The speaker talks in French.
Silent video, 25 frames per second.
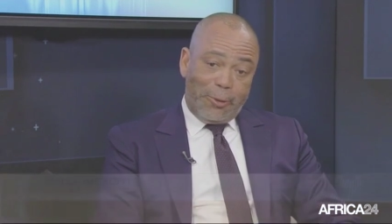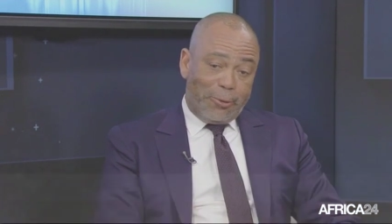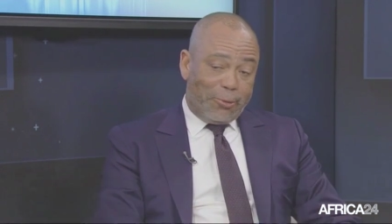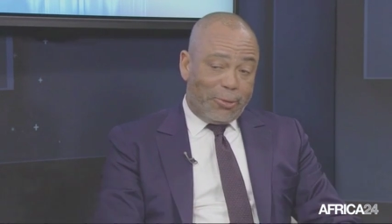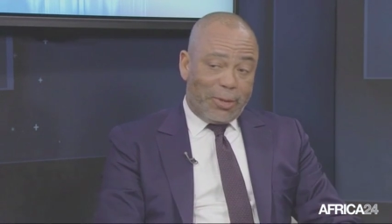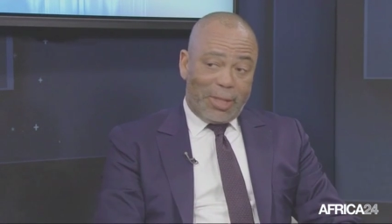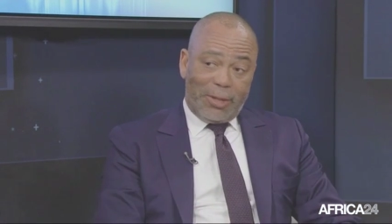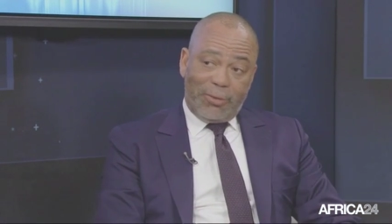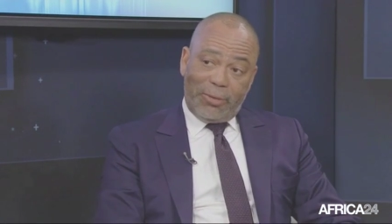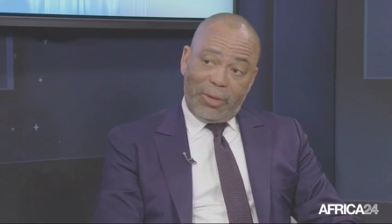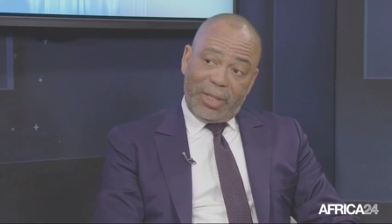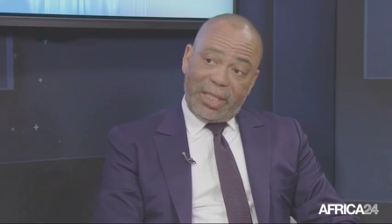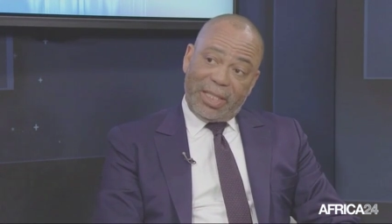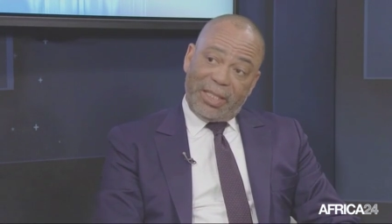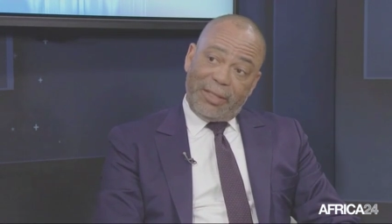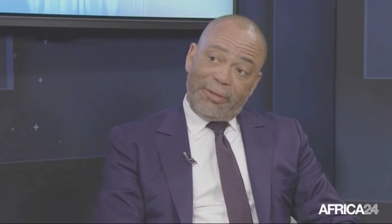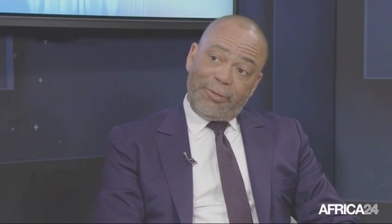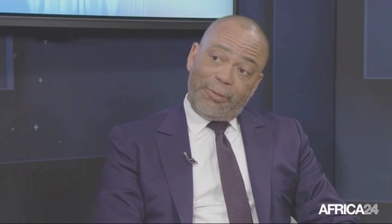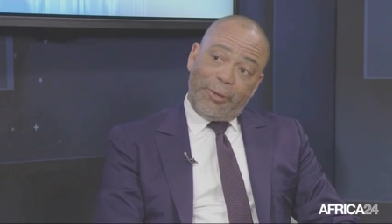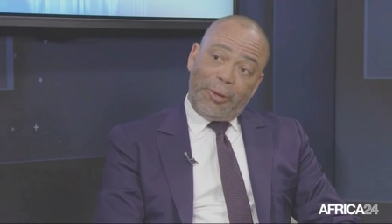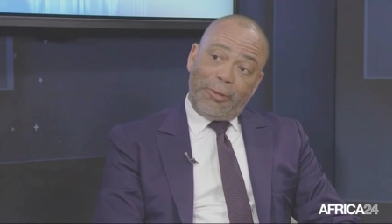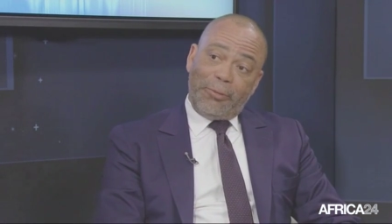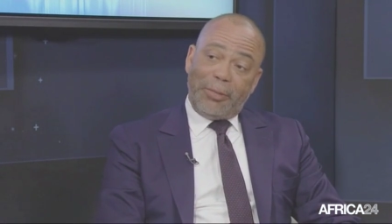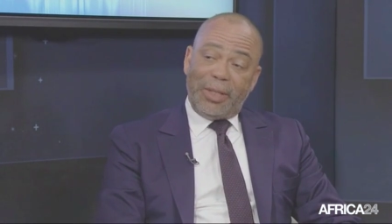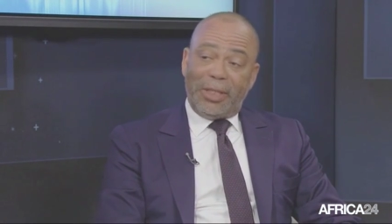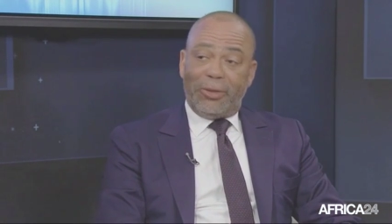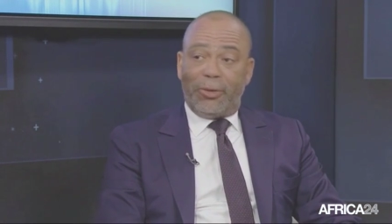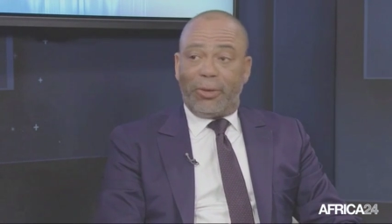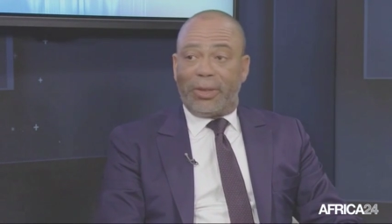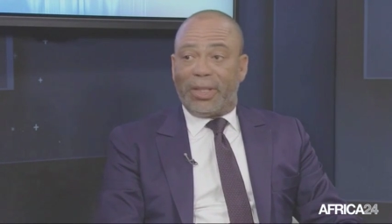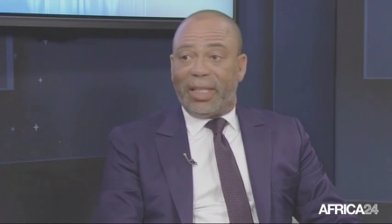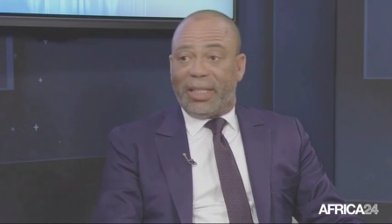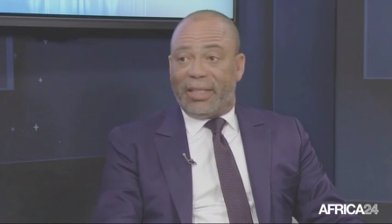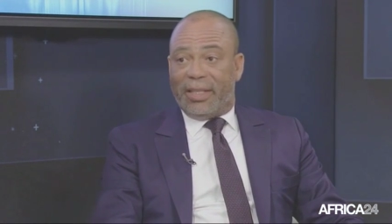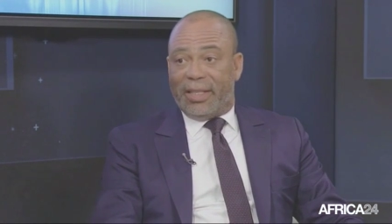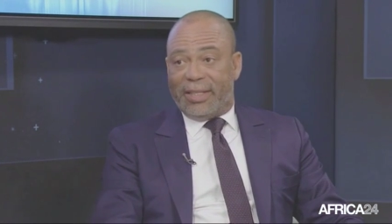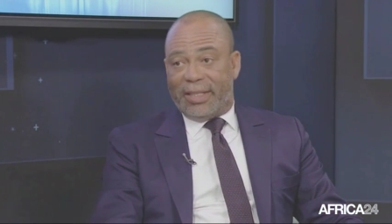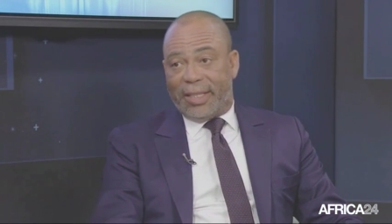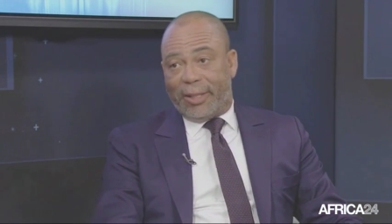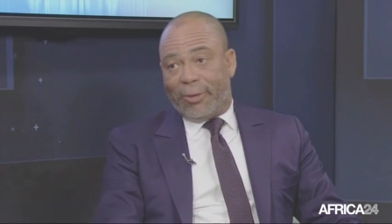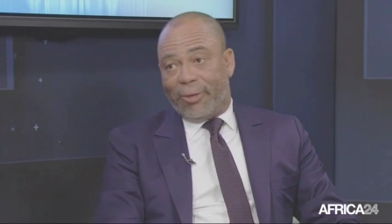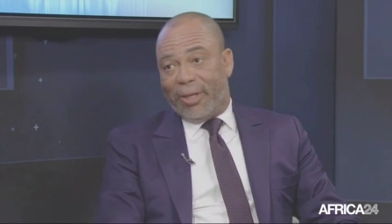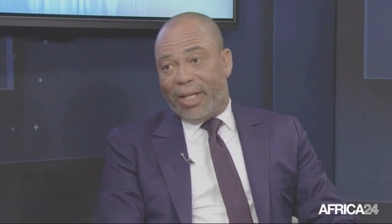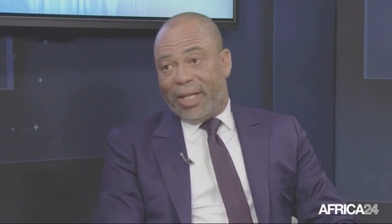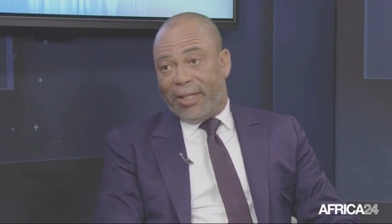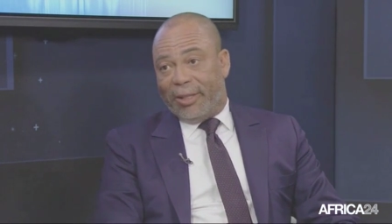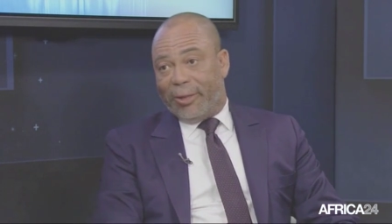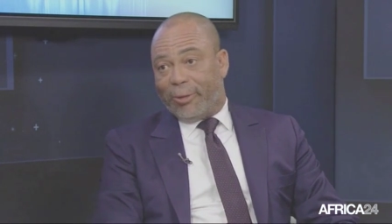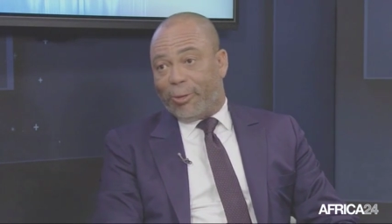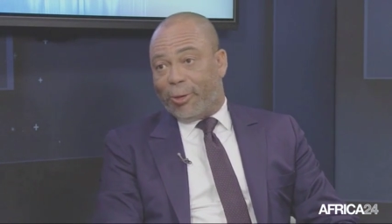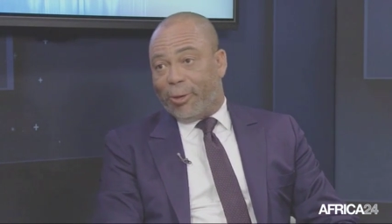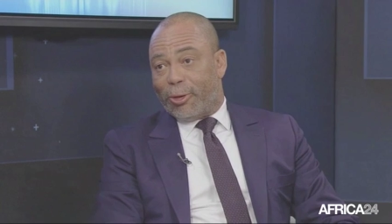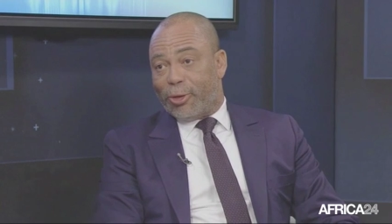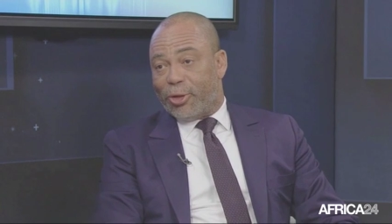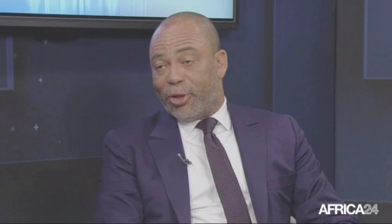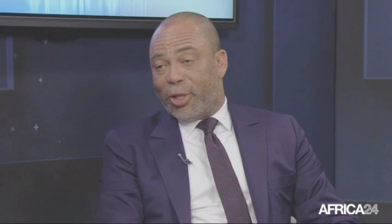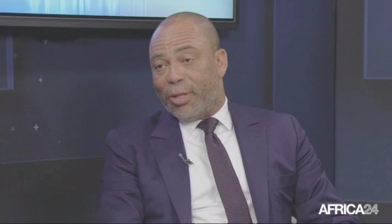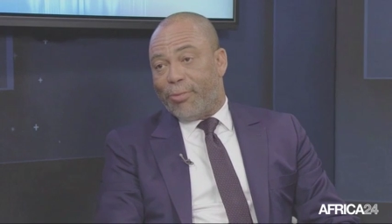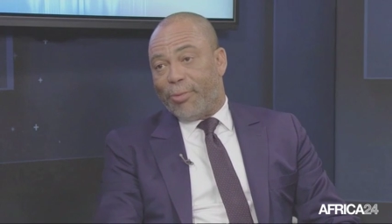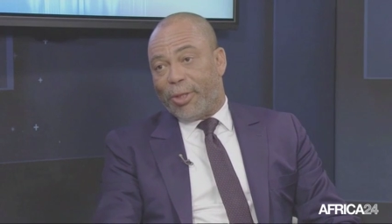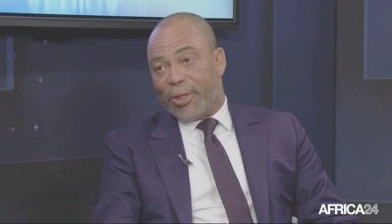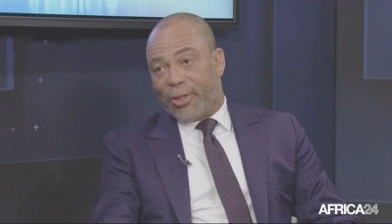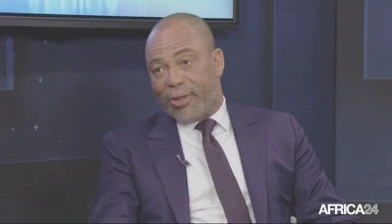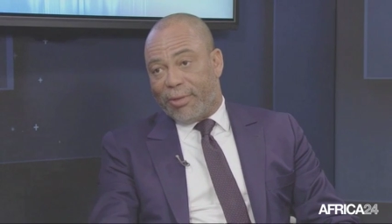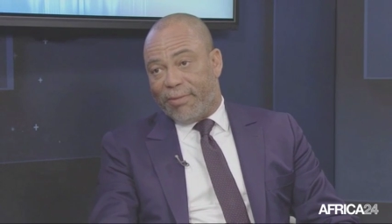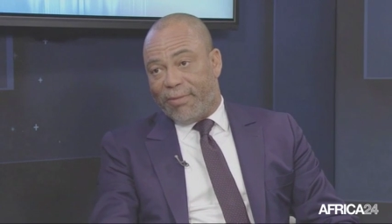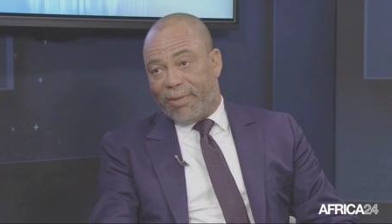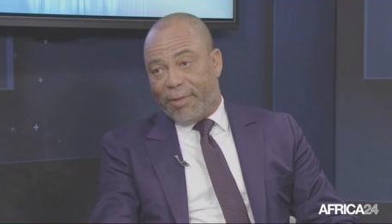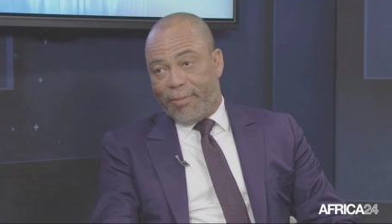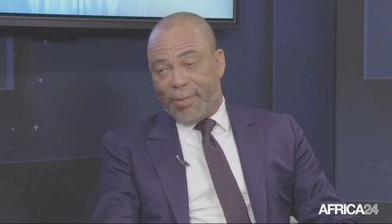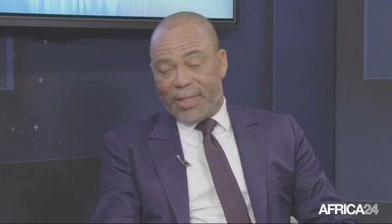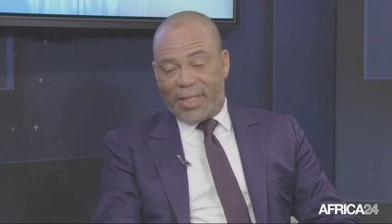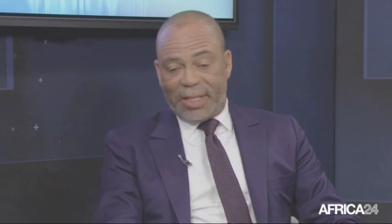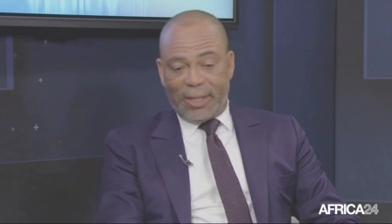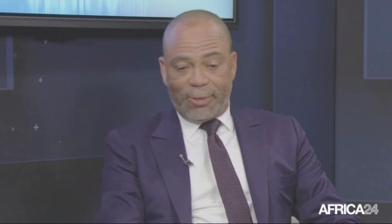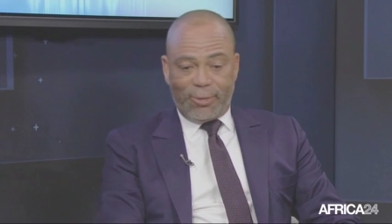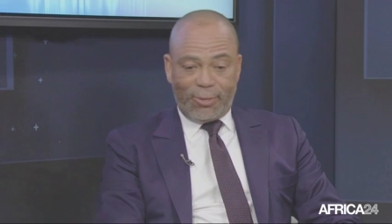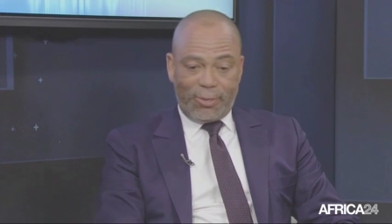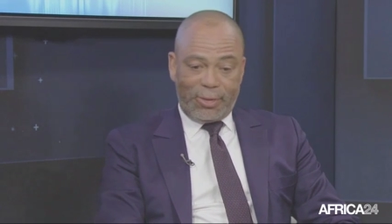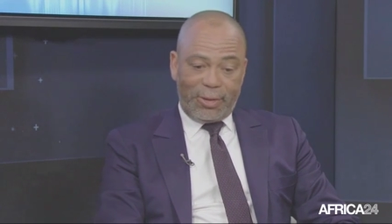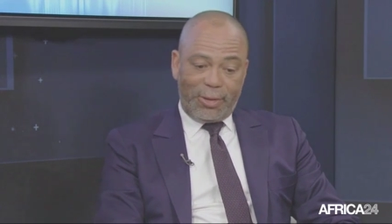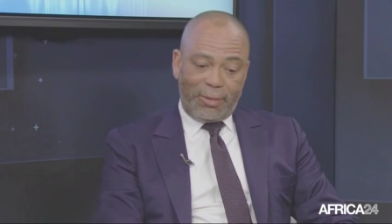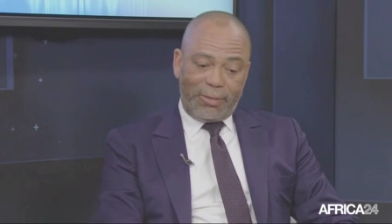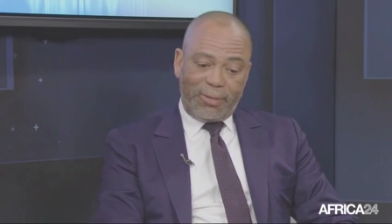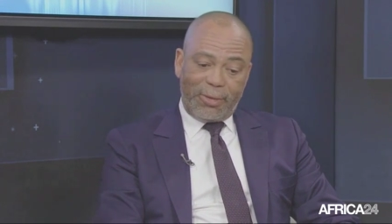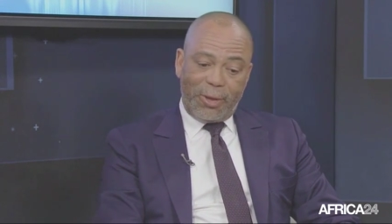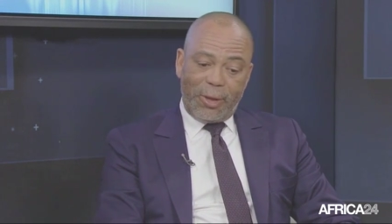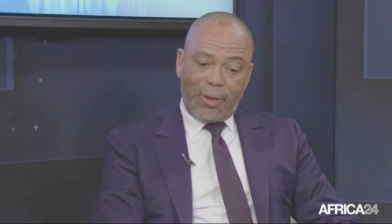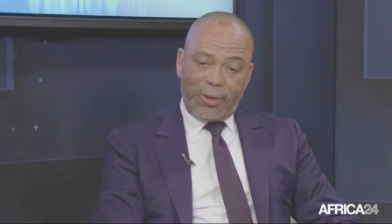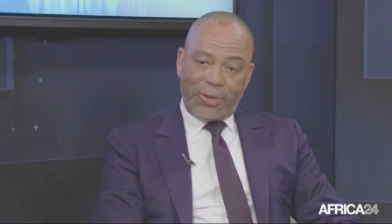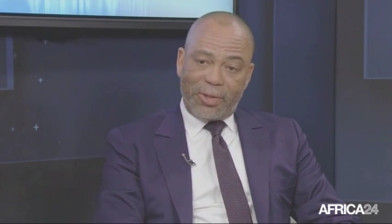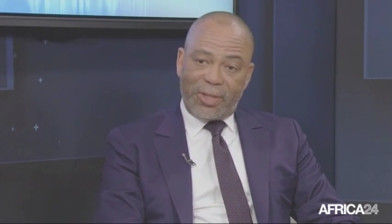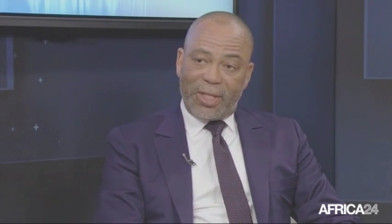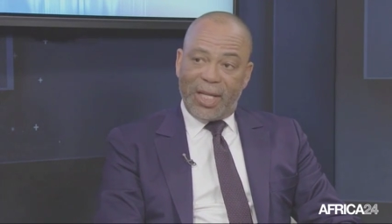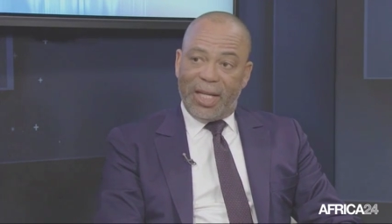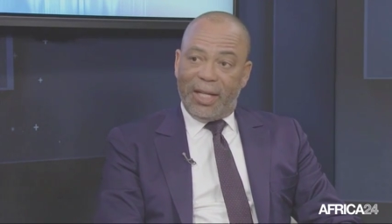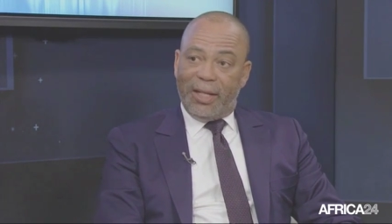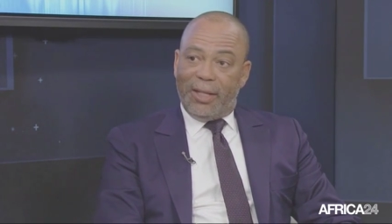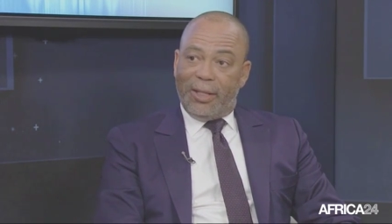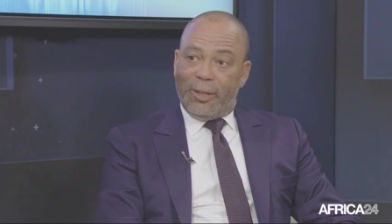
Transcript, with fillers: nous avons été formés donc dans des écoles à l'étranger. Moi, j'ai fait mes études en France.